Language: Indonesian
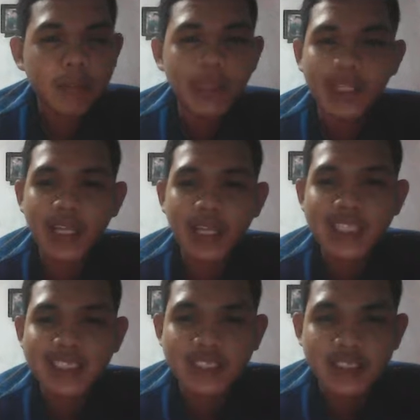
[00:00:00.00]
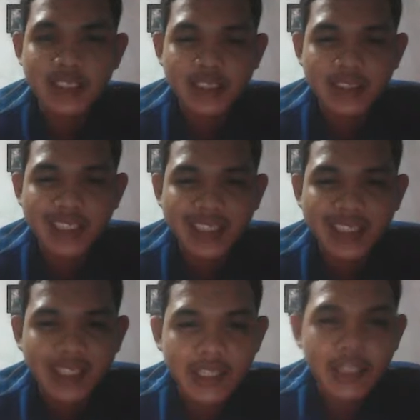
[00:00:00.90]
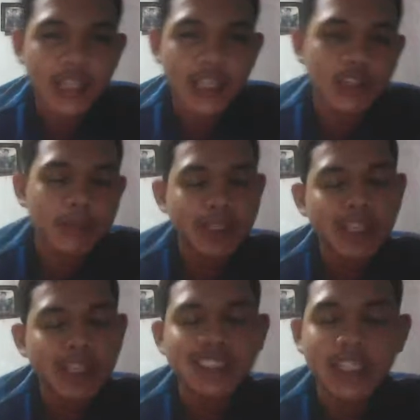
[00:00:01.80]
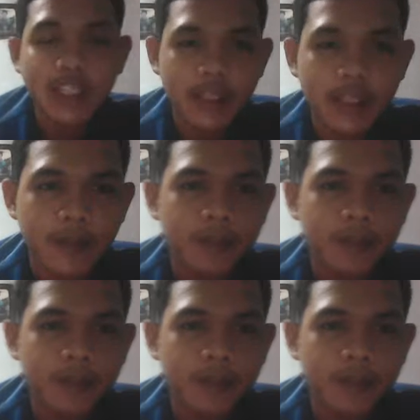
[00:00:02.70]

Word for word: Mendeley Cheater tadi atau Mendeley Set tadi.